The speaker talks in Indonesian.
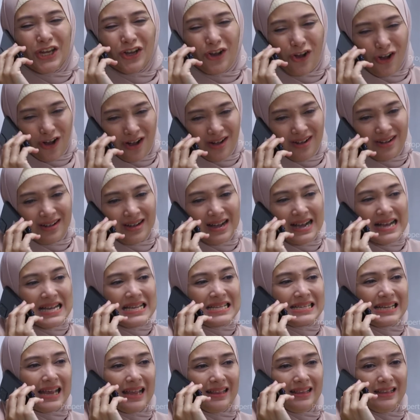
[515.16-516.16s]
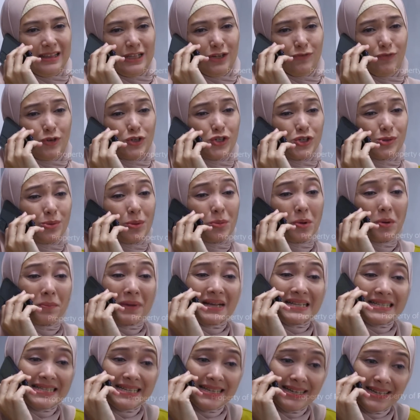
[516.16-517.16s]
Iko saya teh telepon cuma mau
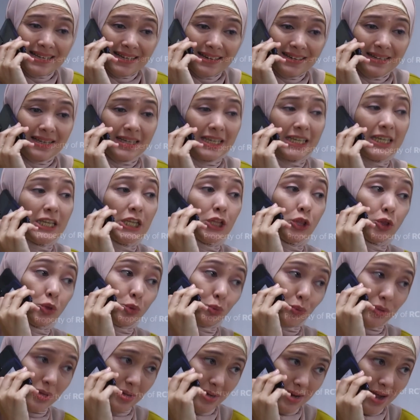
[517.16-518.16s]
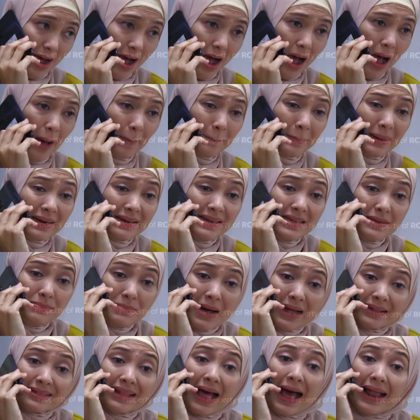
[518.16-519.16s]
mastiin ditunda apa
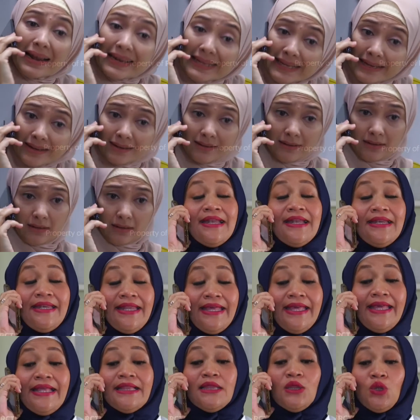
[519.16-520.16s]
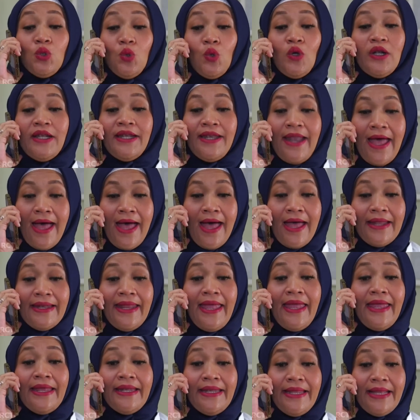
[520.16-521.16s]
dibatalin ditunda
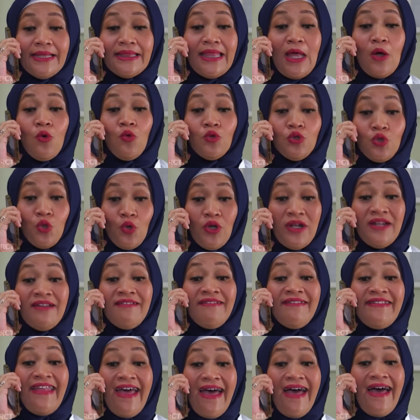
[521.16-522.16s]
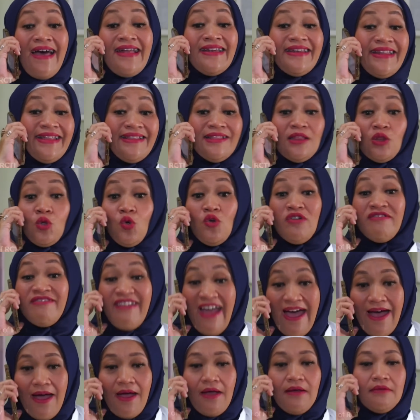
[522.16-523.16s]
D I D T U tunda
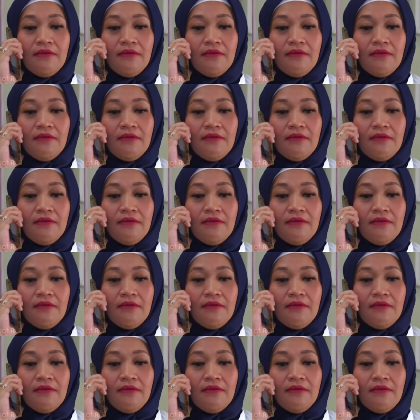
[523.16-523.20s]
ditunda